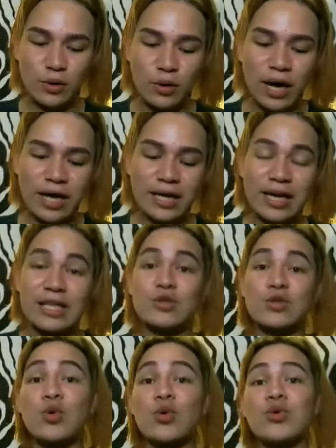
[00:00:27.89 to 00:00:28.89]
So ayan
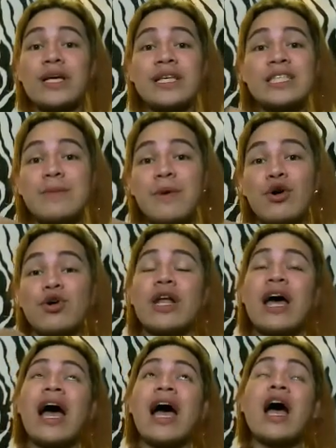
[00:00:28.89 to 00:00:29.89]
guys, so naisipan ko
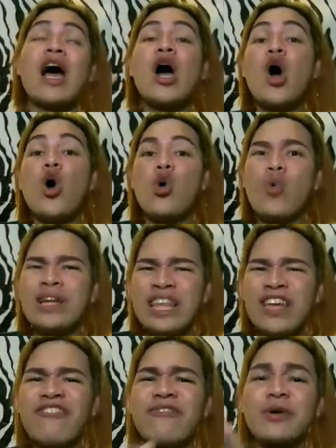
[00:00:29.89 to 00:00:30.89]
na what
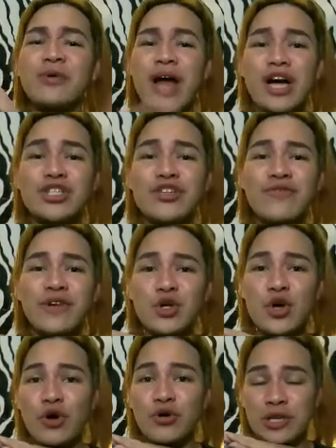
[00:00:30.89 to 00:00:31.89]
if mag-reaction
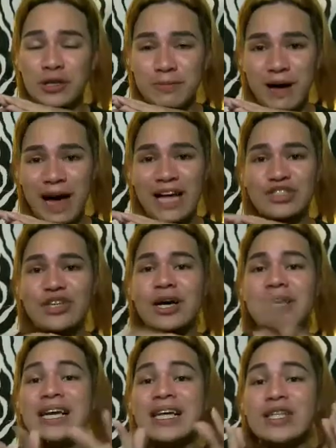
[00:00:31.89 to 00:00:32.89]
video ako, di ba? At
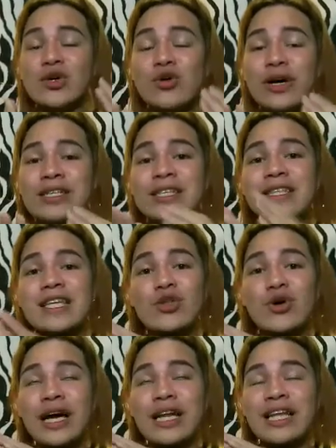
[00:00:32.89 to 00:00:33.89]
saka nakita ko guys sa
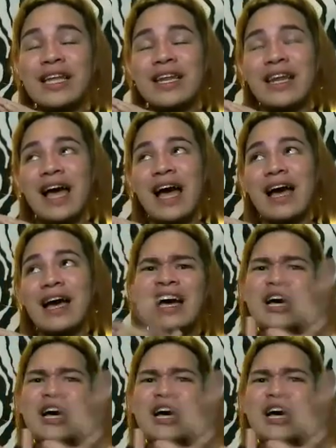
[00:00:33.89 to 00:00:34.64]
TikTok kanina na